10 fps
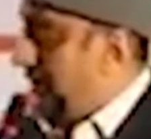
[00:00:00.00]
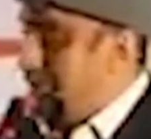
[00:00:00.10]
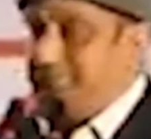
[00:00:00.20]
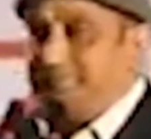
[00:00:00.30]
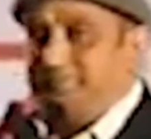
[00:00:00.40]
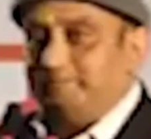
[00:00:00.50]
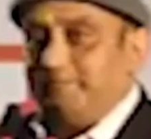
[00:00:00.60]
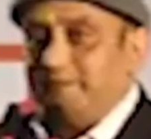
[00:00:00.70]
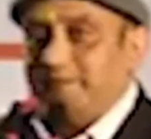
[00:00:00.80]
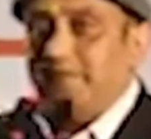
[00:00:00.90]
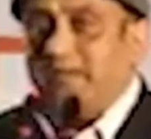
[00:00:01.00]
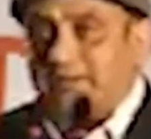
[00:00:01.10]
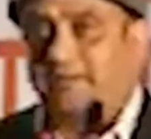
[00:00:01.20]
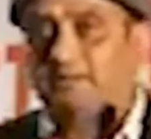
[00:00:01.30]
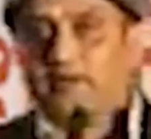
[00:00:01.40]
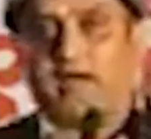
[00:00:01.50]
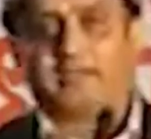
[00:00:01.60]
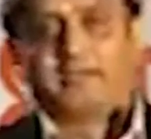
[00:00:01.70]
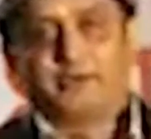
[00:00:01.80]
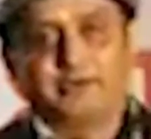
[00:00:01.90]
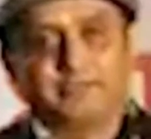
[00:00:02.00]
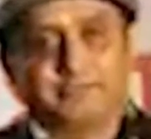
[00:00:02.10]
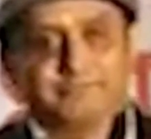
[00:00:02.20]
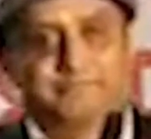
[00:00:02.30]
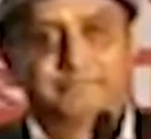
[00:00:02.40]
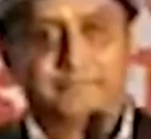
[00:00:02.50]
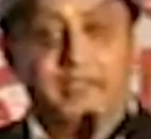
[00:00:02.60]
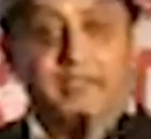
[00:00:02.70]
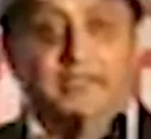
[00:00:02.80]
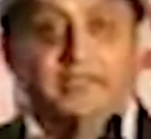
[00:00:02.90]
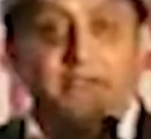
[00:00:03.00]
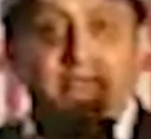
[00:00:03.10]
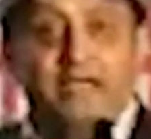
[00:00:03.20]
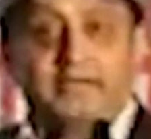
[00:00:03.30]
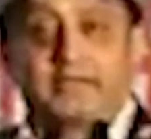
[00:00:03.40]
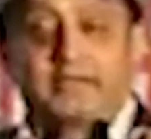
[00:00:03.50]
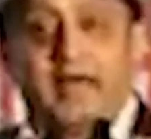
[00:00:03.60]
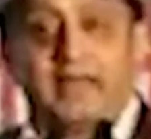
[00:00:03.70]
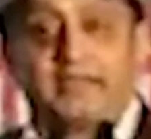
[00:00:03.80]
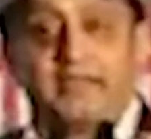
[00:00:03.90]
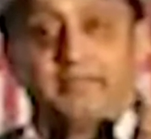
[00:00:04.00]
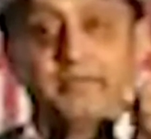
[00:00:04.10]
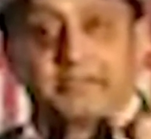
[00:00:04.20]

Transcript: है ना ये मैत्री और गार्गी कौन थी ये वैदिक काल की